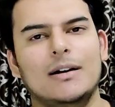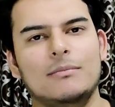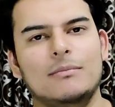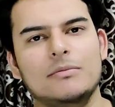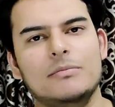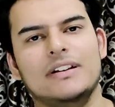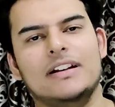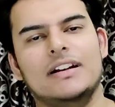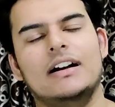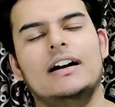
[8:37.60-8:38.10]
पे
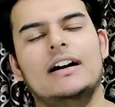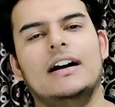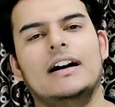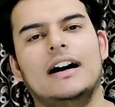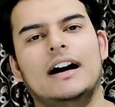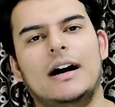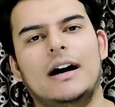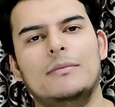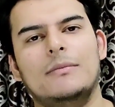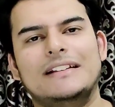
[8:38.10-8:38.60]
यहाँ पर मेरा
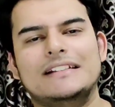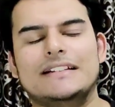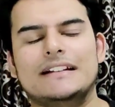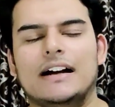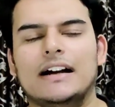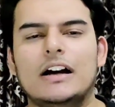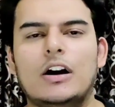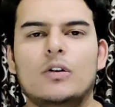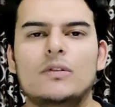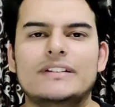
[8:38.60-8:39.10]
आप
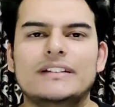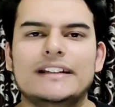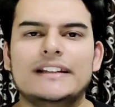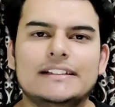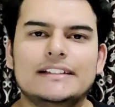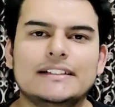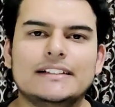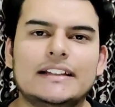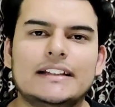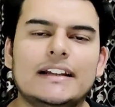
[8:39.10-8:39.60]

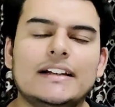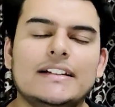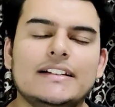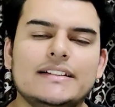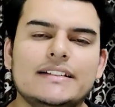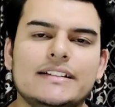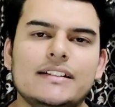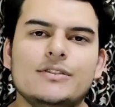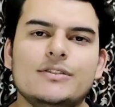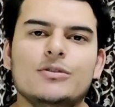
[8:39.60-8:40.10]
अकाउंट देख सकते
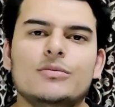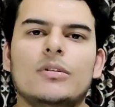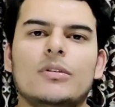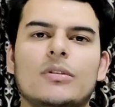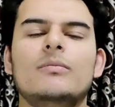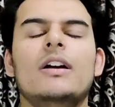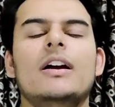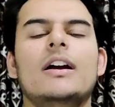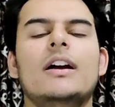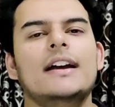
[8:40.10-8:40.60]
हैं डिजिटल
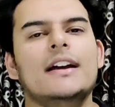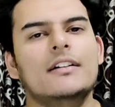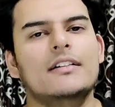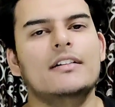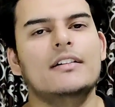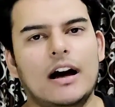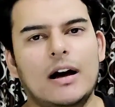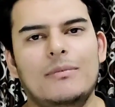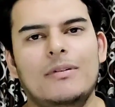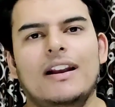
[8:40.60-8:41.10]
शुभम
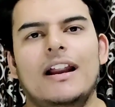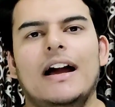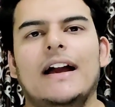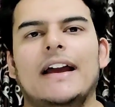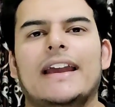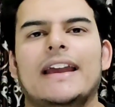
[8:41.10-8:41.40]
वहाँ